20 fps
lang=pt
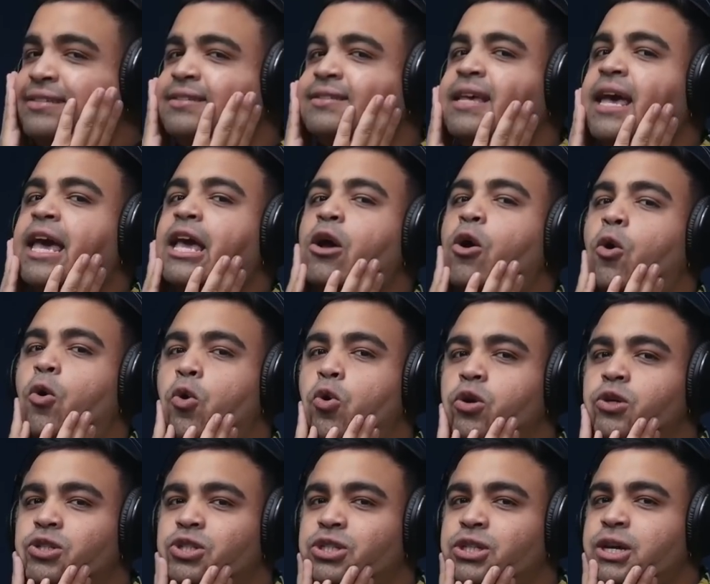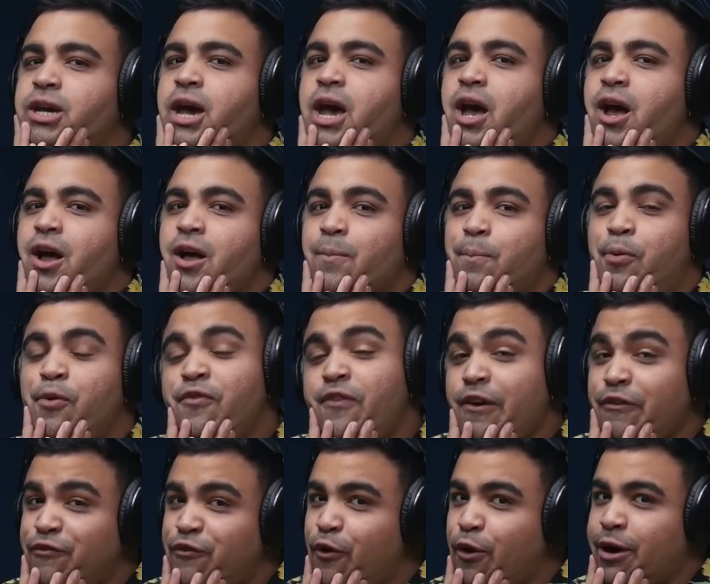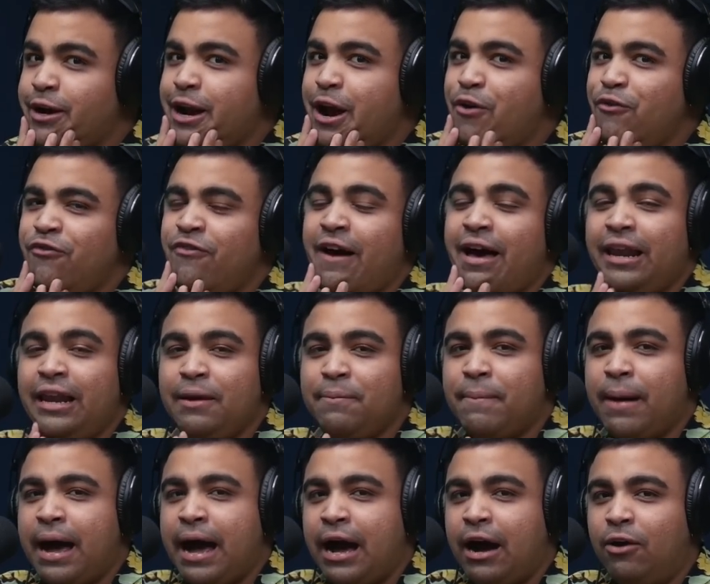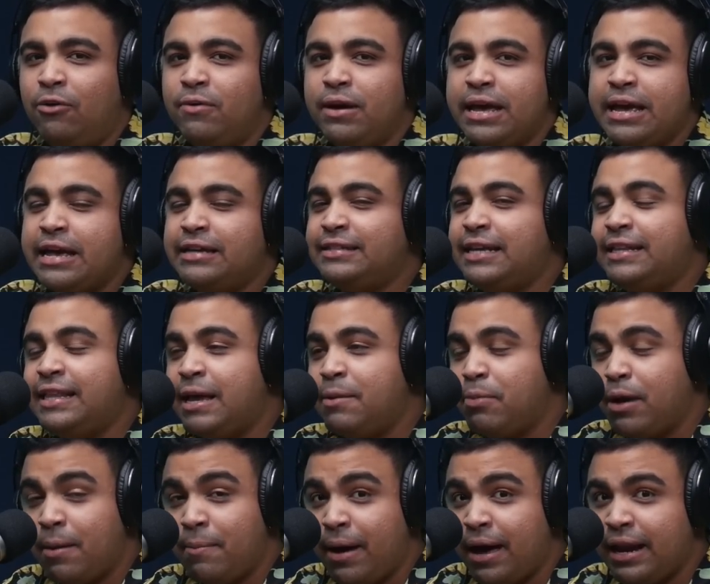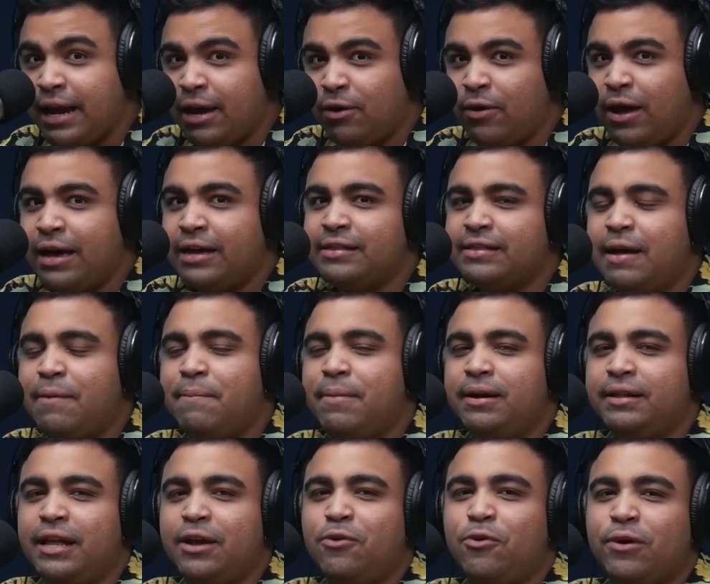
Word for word: sem hoje, por favor, não falem mal, hein? Tá é legal. setembro amarelo ainda. Mandem